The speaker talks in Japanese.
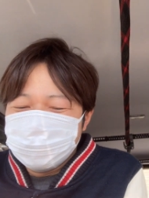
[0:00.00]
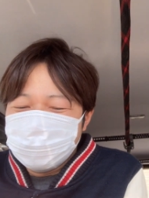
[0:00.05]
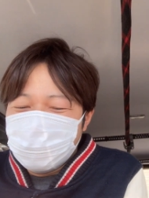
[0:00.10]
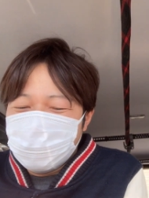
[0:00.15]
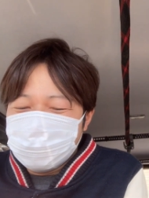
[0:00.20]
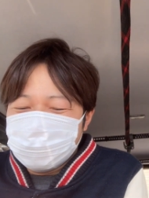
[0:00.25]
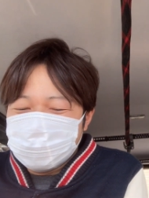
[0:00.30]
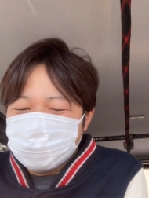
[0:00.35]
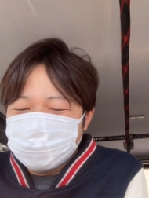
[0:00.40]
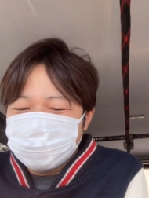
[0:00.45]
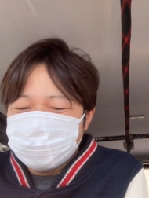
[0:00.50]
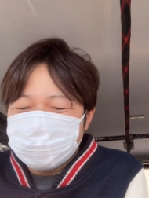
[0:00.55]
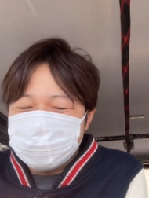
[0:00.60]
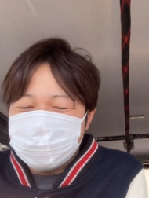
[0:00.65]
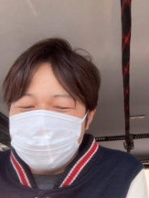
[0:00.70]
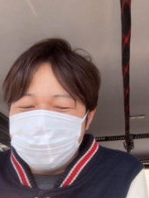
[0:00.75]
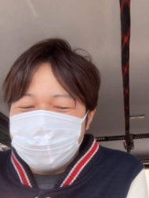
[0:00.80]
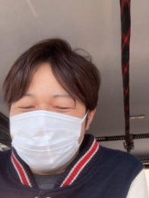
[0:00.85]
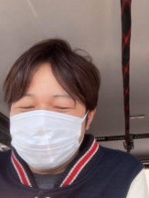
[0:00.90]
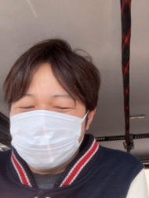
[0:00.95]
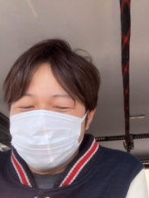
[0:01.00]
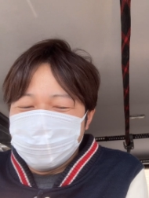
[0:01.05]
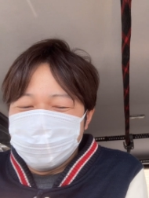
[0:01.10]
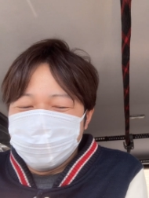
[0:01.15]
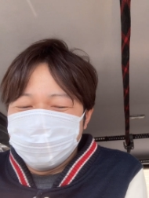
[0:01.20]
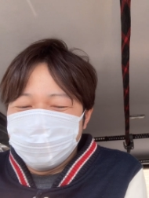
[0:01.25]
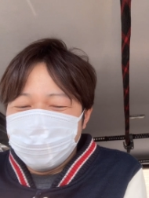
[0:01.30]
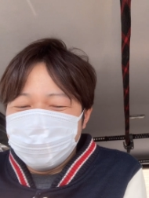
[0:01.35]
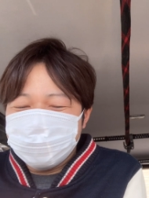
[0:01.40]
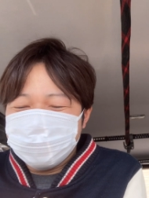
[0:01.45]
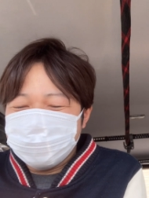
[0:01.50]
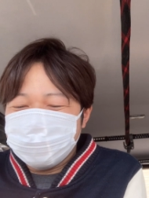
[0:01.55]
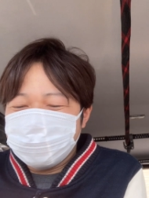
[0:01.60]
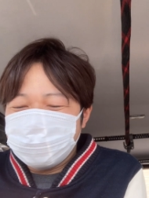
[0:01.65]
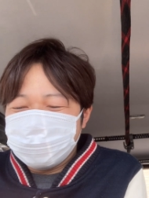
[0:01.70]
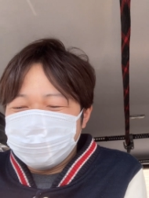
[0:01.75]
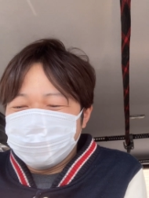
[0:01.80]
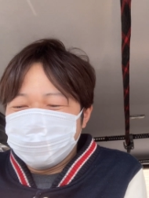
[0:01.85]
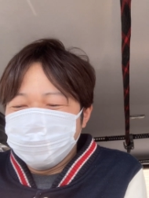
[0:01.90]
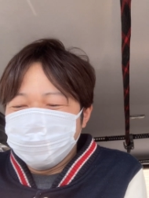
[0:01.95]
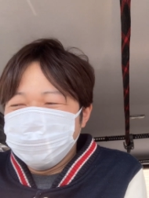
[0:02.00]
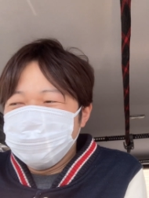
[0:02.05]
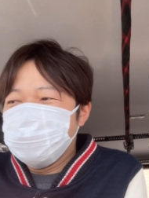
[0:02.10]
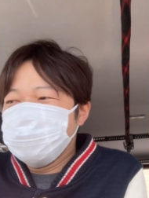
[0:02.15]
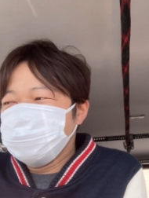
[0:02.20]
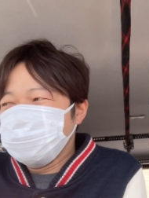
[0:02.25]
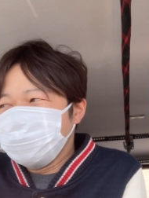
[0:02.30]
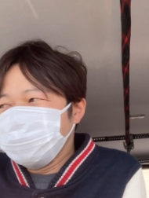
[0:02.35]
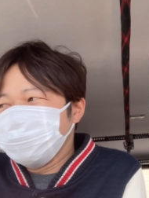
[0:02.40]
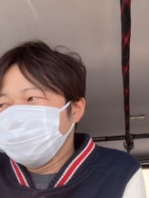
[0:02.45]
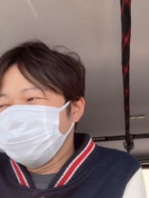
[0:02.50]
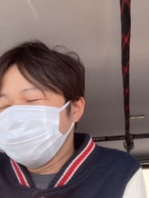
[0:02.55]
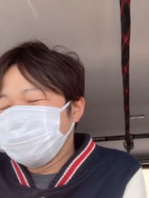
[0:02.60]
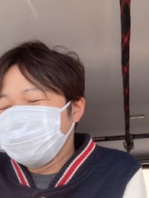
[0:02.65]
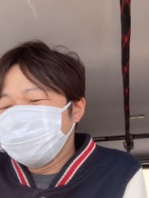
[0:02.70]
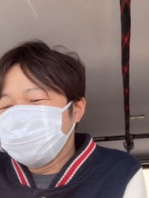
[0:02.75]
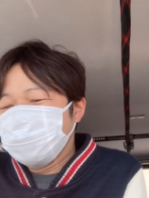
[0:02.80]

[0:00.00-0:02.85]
なんかね、つけまのまつげの上に、